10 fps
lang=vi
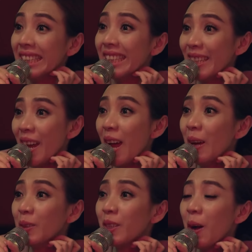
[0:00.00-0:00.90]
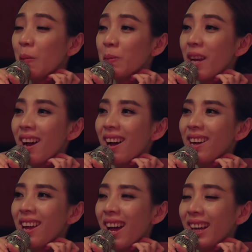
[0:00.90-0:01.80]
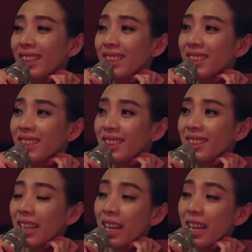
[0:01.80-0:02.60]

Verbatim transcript: nếu trong đời anh